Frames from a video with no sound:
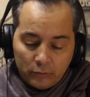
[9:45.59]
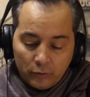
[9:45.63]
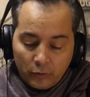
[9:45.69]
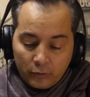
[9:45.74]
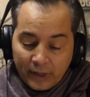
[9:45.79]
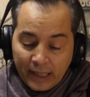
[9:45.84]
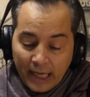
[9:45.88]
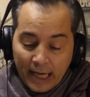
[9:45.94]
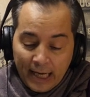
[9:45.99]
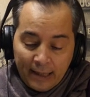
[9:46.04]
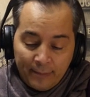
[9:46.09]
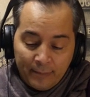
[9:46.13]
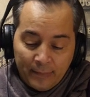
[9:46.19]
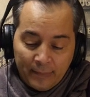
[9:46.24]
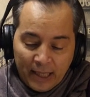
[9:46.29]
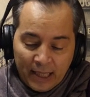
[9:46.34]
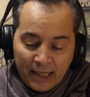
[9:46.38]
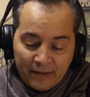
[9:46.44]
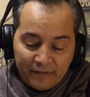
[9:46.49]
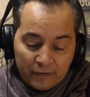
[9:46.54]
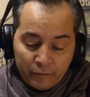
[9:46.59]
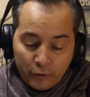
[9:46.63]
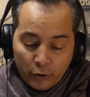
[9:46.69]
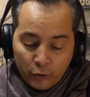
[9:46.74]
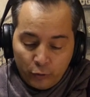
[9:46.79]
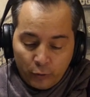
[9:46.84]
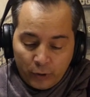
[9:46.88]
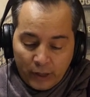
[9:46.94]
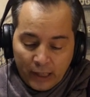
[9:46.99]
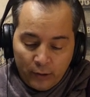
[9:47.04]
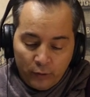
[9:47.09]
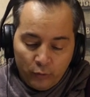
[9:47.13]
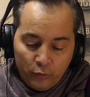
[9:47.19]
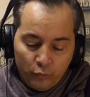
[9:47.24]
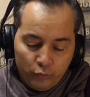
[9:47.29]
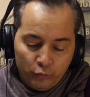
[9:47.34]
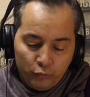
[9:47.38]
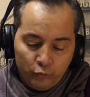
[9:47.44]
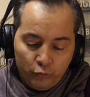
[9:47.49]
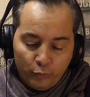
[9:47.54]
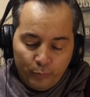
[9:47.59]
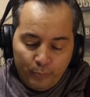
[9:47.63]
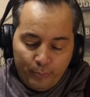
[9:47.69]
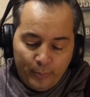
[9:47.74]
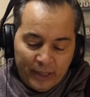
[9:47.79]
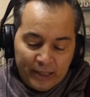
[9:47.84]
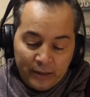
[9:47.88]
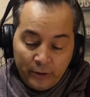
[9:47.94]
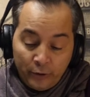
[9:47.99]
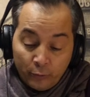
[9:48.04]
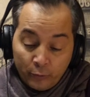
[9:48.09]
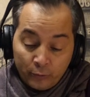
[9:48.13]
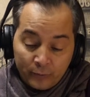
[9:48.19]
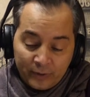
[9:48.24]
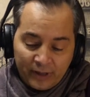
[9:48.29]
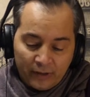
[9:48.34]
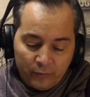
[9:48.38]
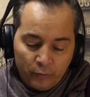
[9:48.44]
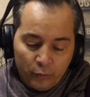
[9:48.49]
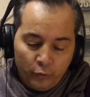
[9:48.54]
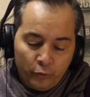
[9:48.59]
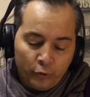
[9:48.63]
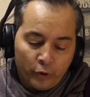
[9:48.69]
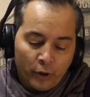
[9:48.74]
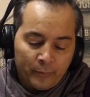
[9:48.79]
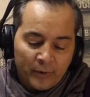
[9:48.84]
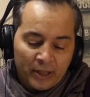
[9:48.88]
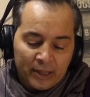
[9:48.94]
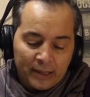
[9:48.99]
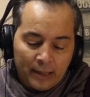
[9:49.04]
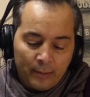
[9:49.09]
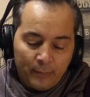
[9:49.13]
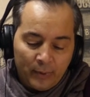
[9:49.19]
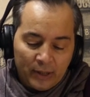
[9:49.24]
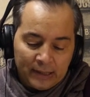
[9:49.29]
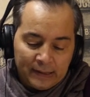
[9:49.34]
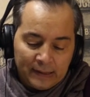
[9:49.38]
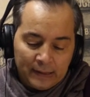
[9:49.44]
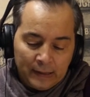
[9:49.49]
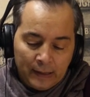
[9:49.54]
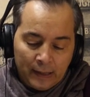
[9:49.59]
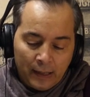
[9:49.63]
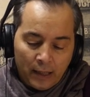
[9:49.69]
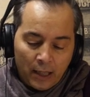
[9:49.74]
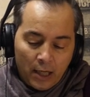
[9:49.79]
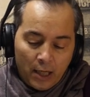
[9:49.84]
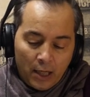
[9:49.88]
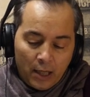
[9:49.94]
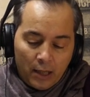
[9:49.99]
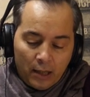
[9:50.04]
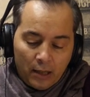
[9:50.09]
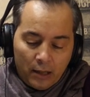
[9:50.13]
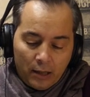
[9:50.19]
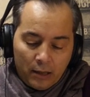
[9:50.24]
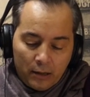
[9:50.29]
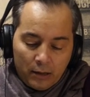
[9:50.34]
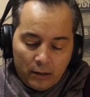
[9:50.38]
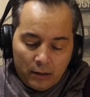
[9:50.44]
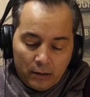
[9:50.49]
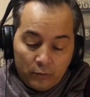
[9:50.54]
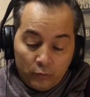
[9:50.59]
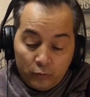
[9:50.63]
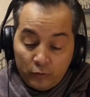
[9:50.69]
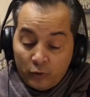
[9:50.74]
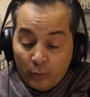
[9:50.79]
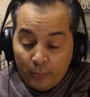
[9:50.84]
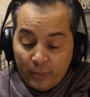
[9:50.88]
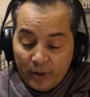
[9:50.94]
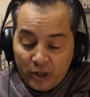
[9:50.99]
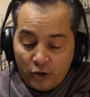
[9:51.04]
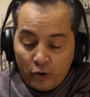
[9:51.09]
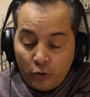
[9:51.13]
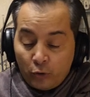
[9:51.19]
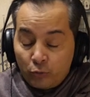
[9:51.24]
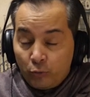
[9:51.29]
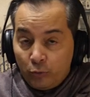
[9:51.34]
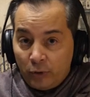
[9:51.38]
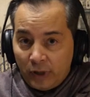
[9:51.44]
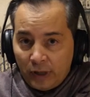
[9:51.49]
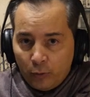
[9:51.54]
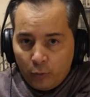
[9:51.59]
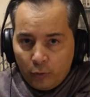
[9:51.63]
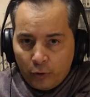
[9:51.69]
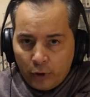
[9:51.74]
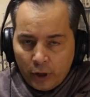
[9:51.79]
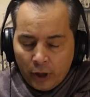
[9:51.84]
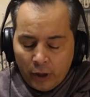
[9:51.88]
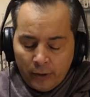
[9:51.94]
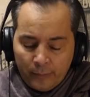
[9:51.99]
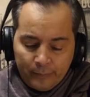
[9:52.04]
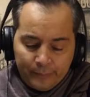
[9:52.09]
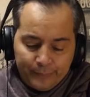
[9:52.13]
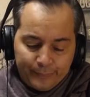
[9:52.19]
au calme à la faveur duquel nous peignons sa venue comme un tel plaisir, nous empêche d'en goûter aucun.